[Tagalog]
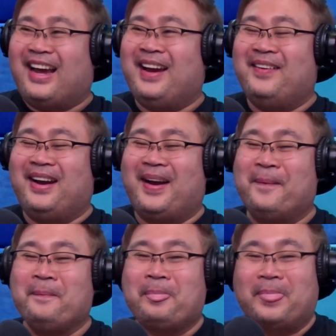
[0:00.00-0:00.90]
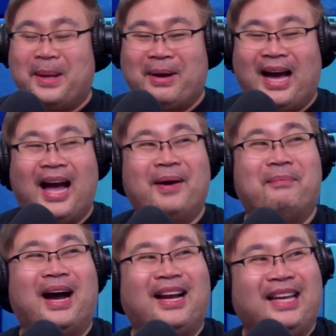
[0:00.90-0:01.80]
naman na, di ba, ang
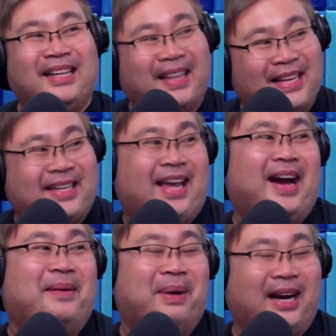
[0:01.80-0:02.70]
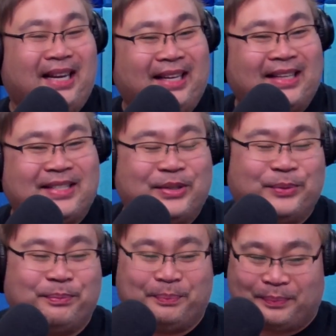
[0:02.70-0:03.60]
baklitas, kaya nga baklitas
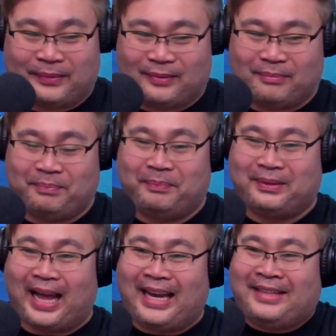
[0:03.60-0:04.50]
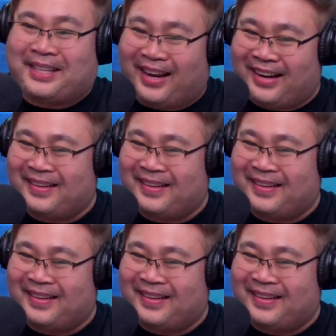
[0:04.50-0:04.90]
yung title.